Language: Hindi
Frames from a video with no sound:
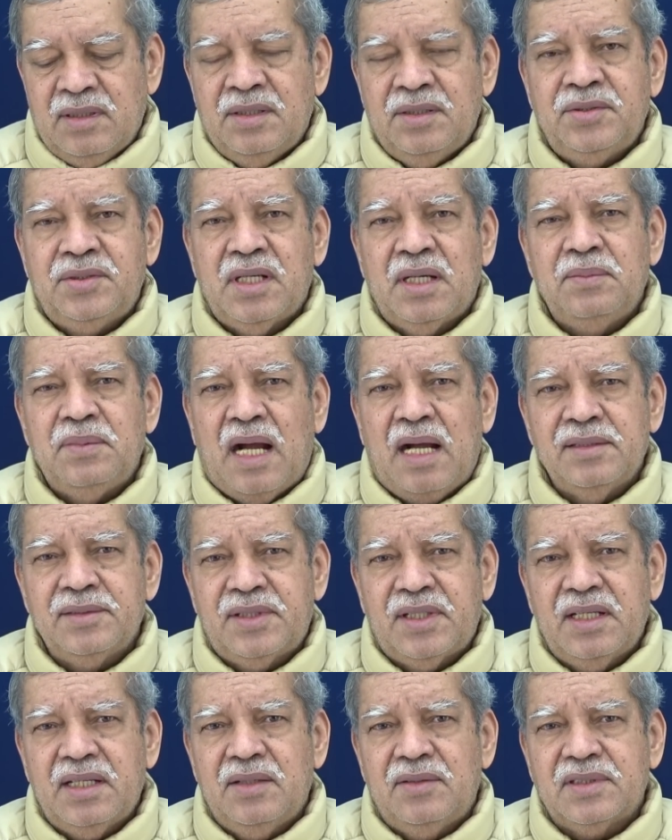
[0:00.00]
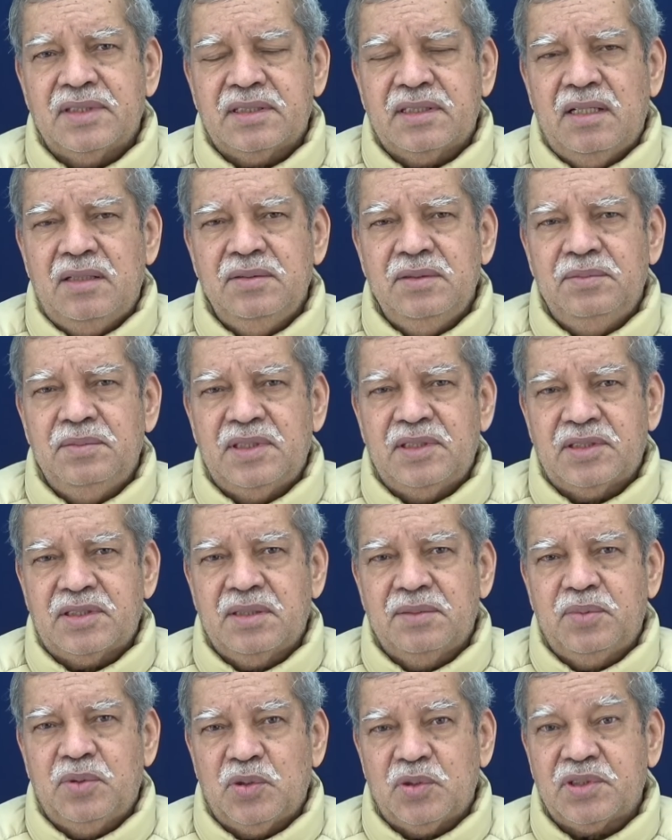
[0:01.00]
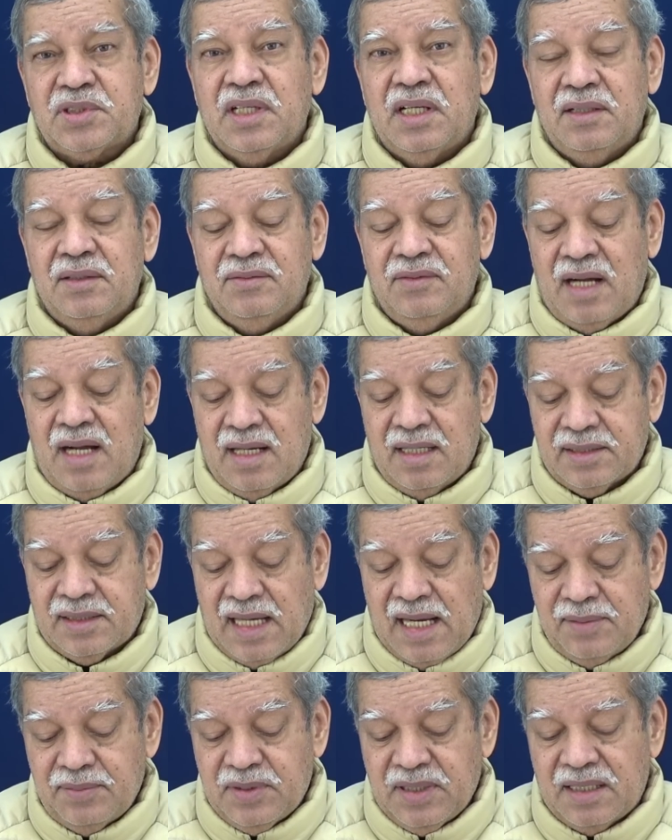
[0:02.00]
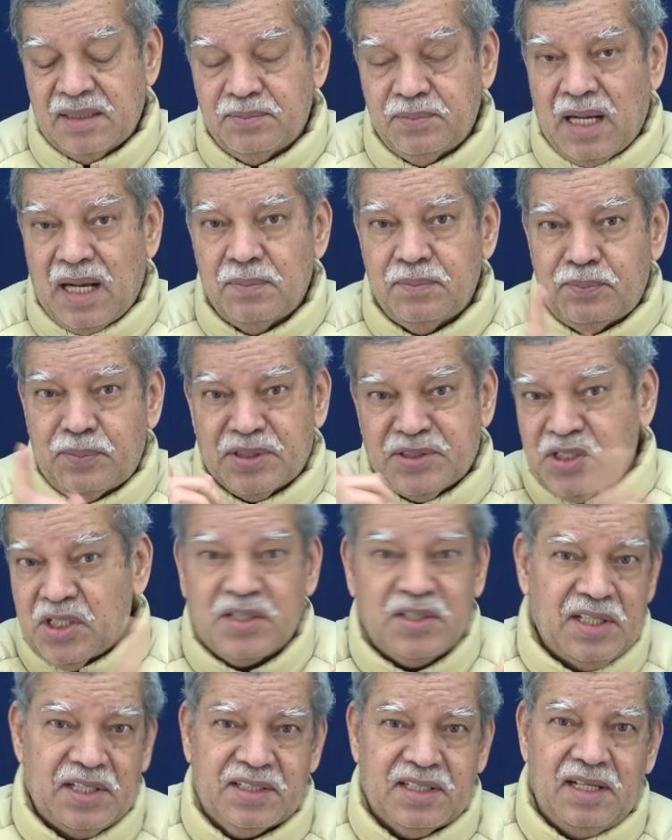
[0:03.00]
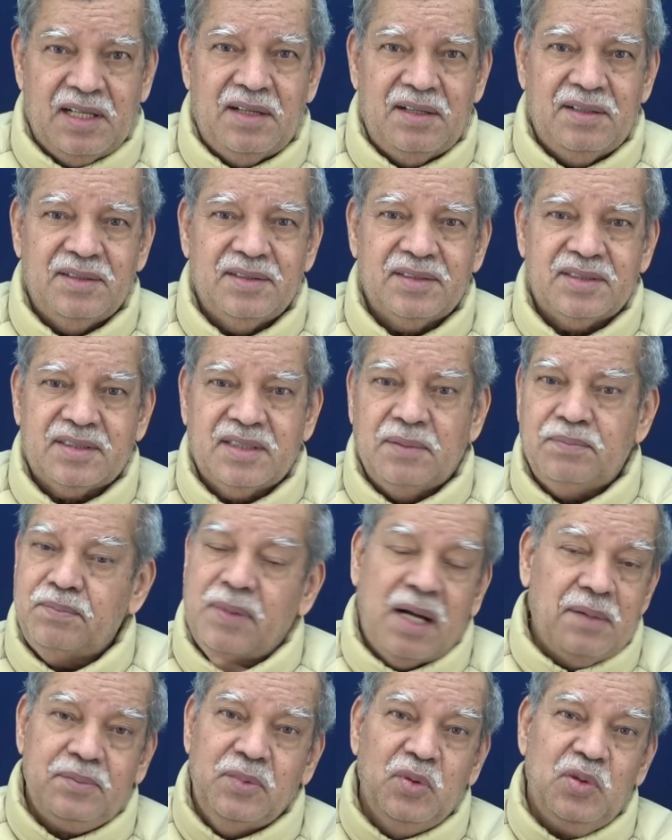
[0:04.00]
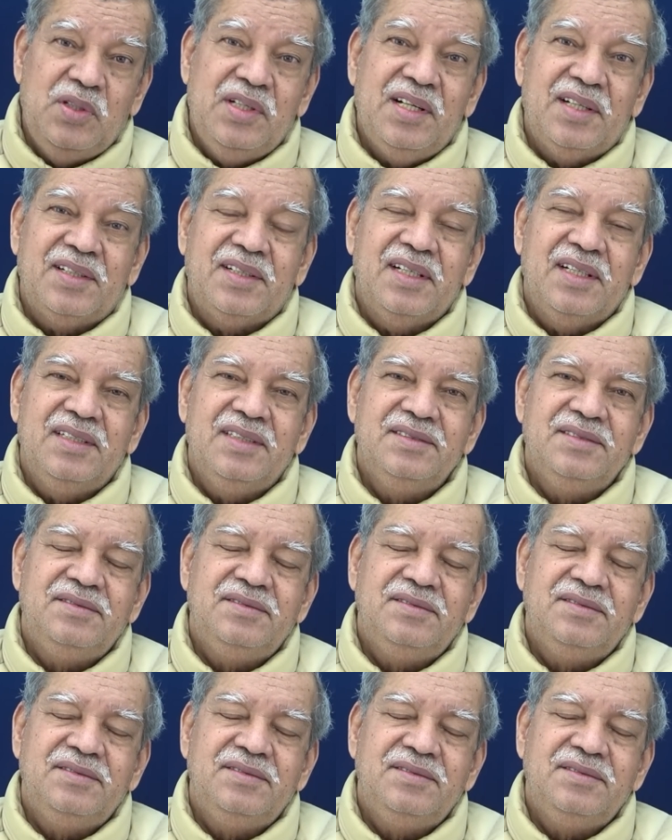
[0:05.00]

जब आंतरिक अवस्थाओं में मनुष्य पहुंचता है वहां साहब कह रहे पाप प्रचंडता सब पाप धुल जाते हैं